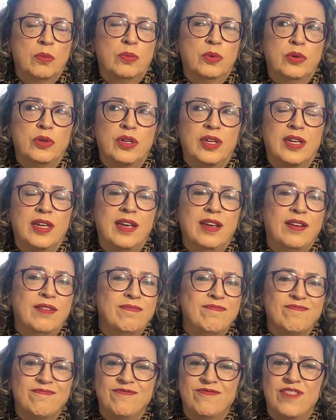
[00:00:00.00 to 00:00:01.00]

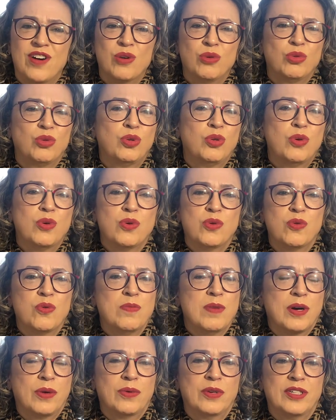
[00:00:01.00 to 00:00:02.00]
porque faltou
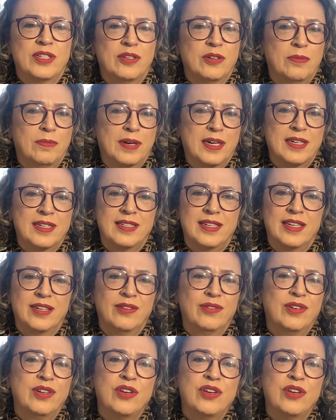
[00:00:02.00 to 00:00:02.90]
alguma coisa no parceiro.